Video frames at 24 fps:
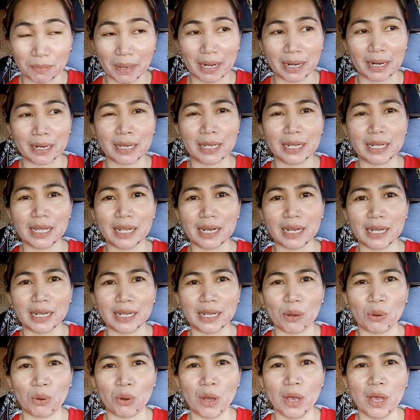Parang hindi rin
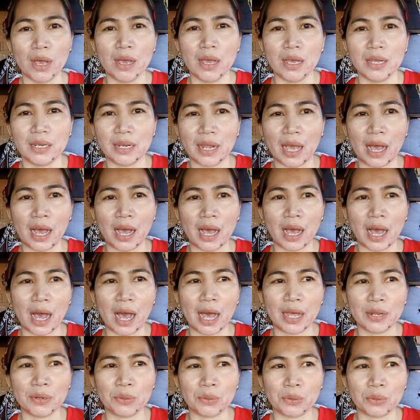daw na
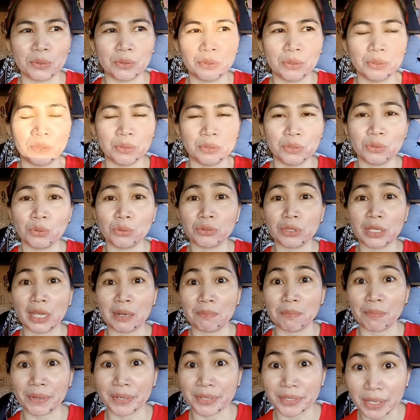ah, ano, yung
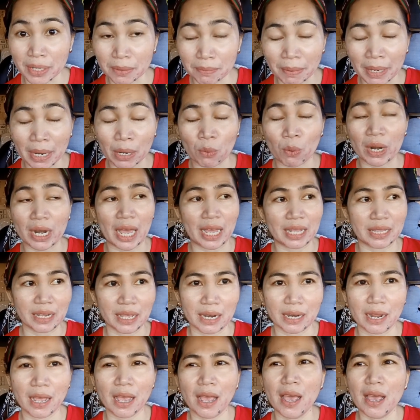10% parang wala
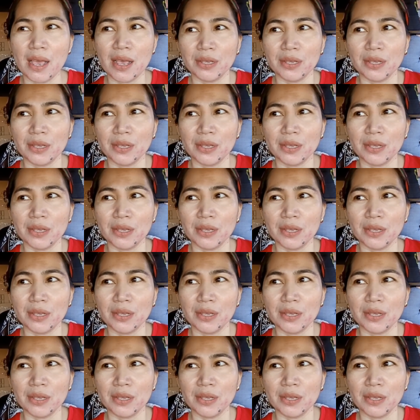din.